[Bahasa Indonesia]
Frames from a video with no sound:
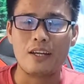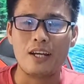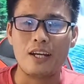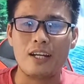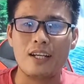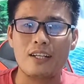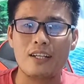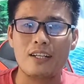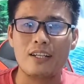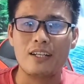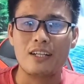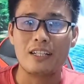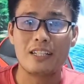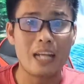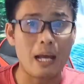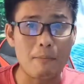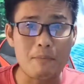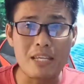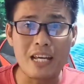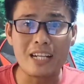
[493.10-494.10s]
Ya.
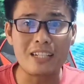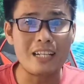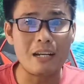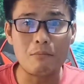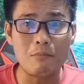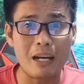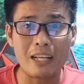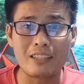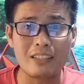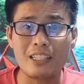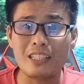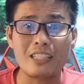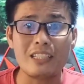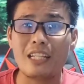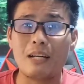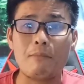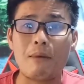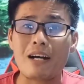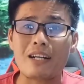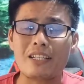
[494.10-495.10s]
Nabi Anda mati
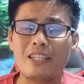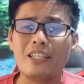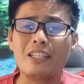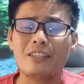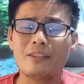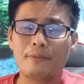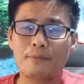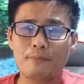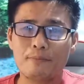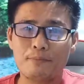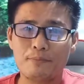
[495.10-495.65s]
tidak bangkit.